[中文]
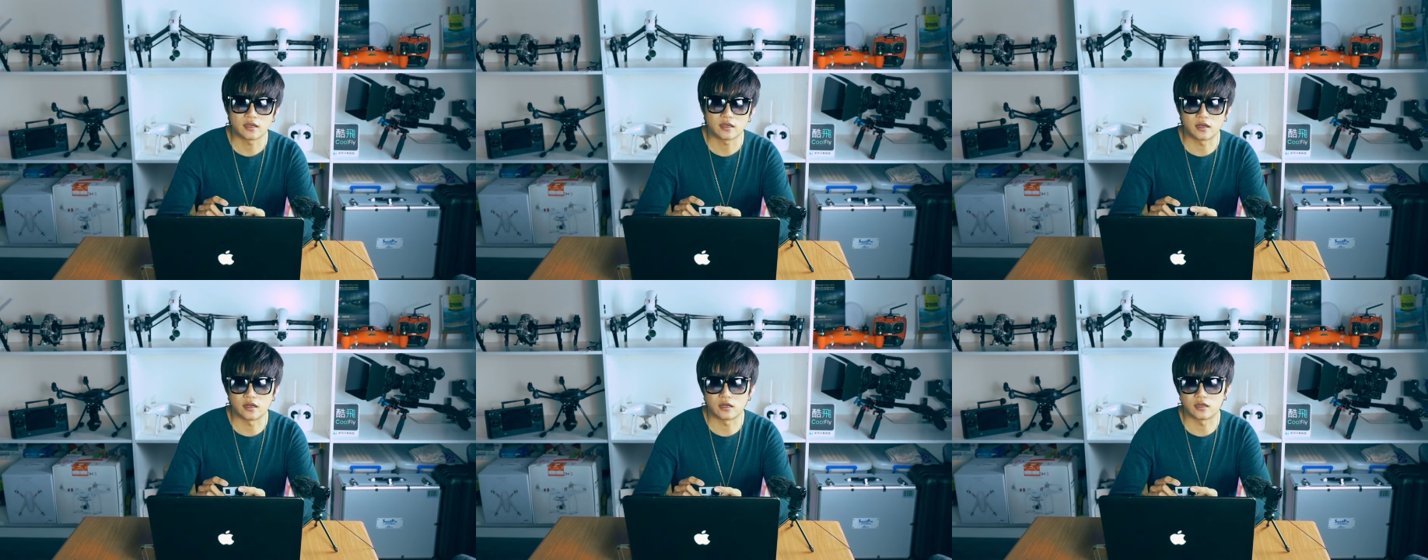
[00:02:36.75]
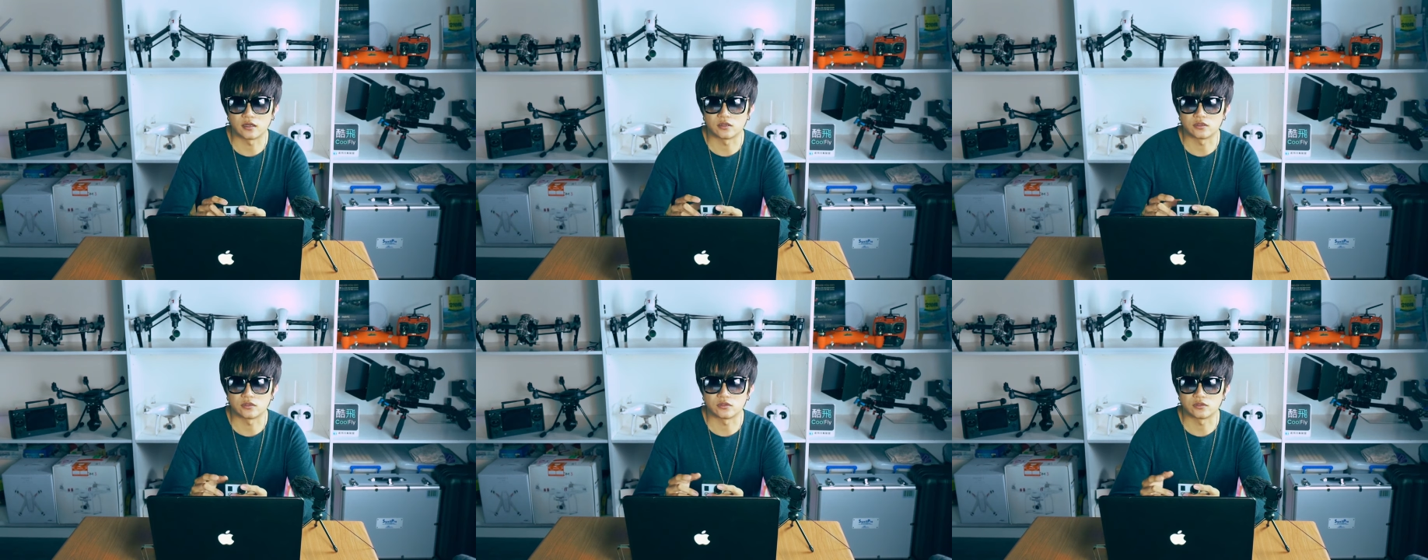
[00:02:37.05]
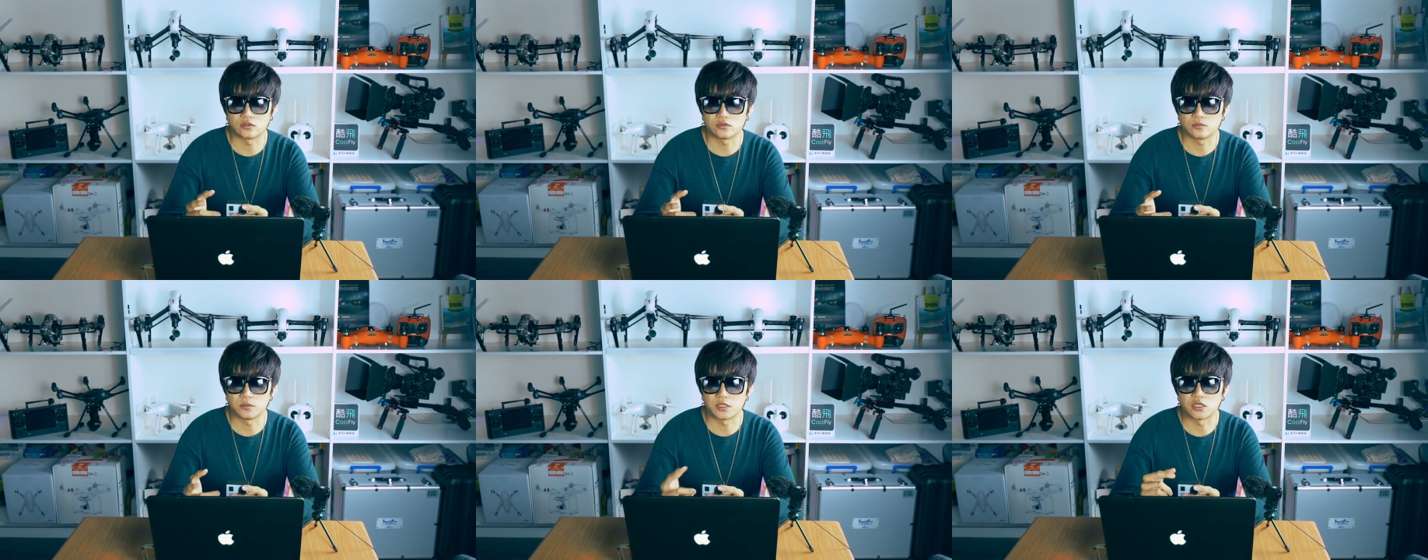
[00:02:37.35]
呃，
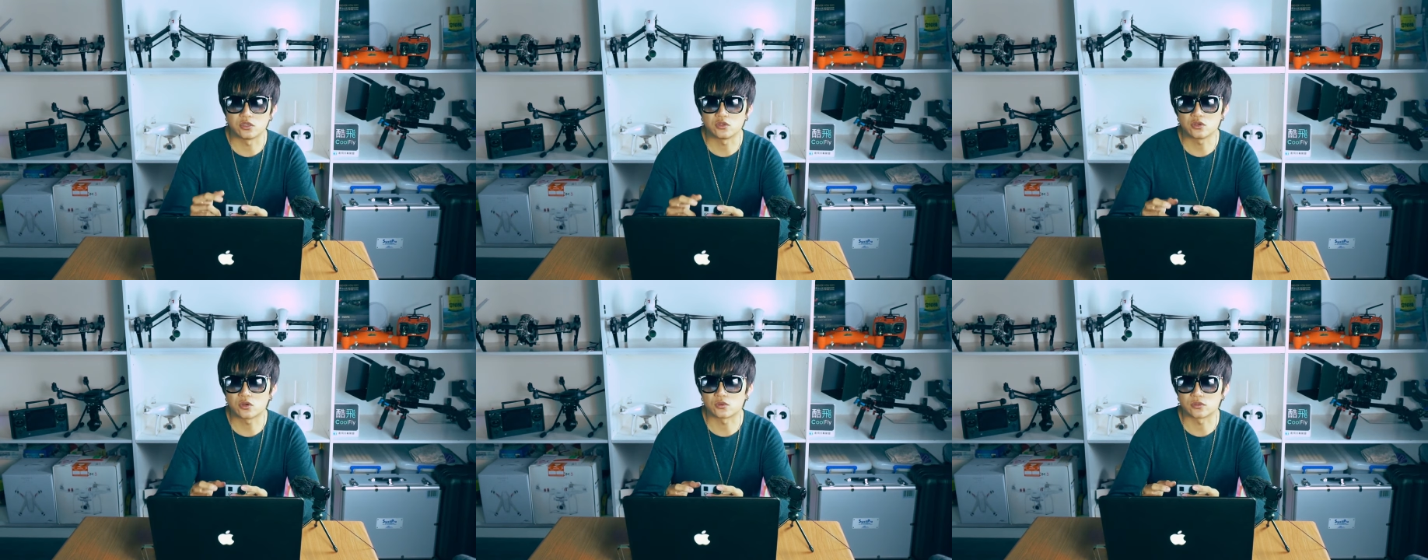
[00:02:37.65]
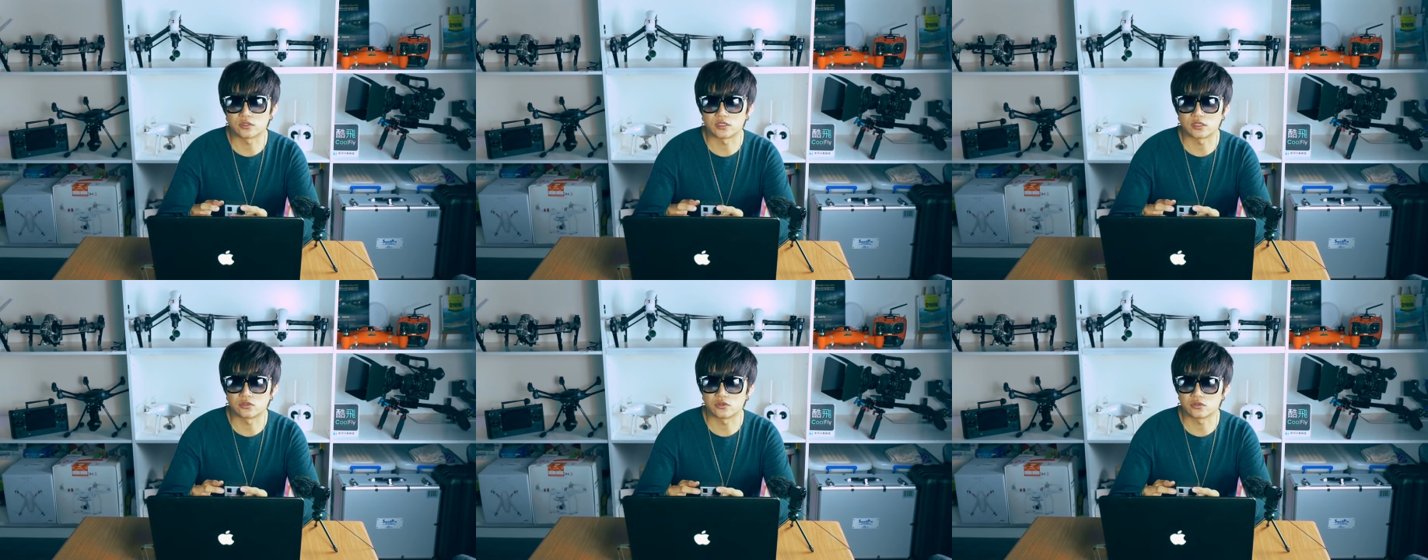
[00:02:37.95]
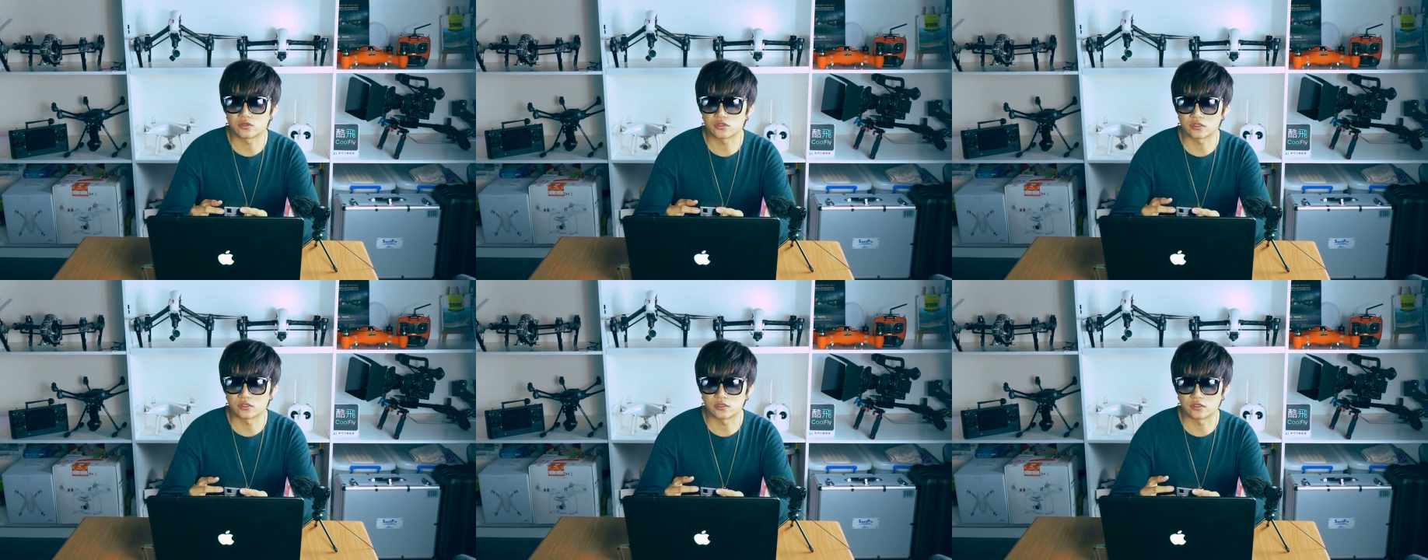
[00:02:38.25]
民用的
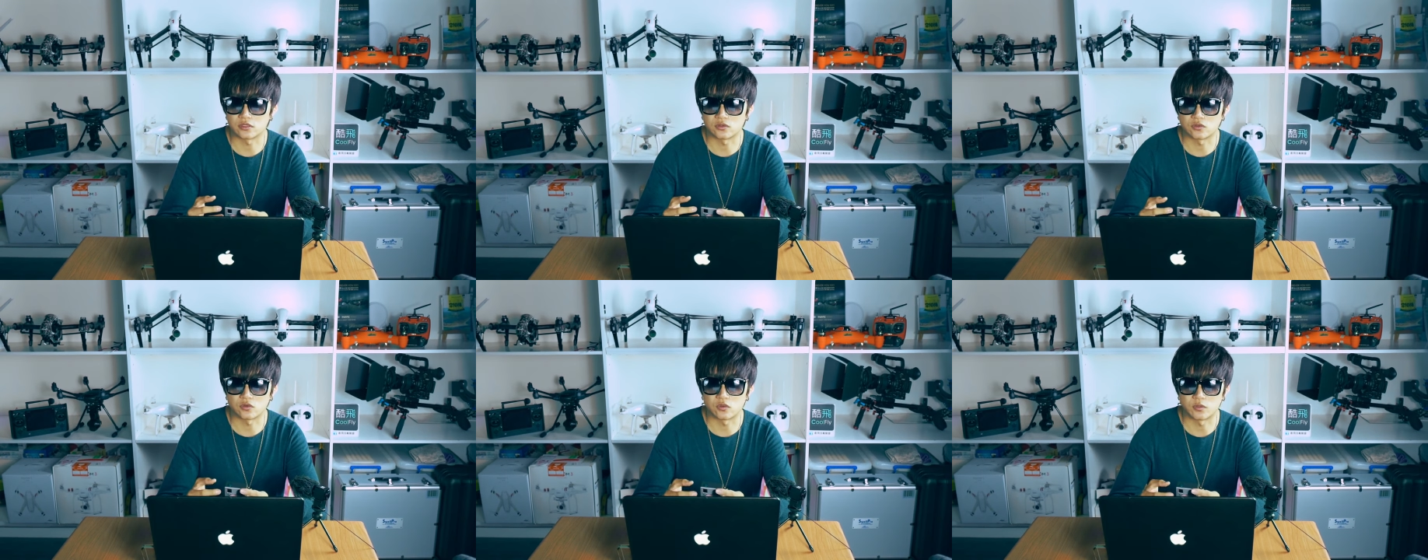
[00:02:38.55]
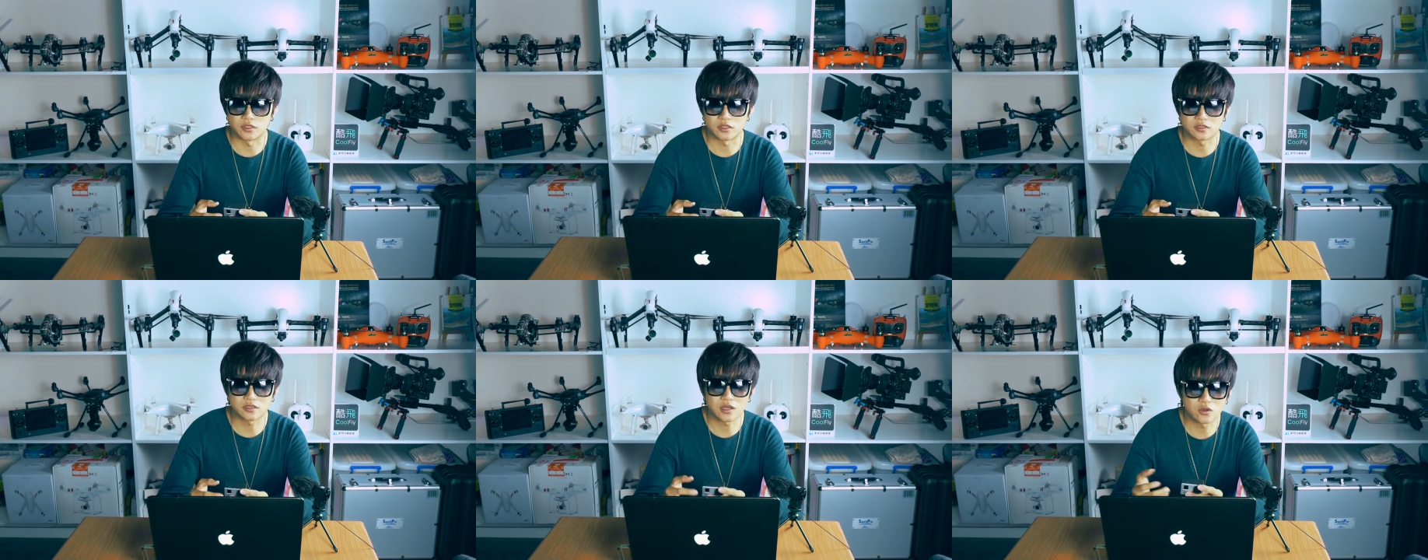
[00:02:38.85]
就是我们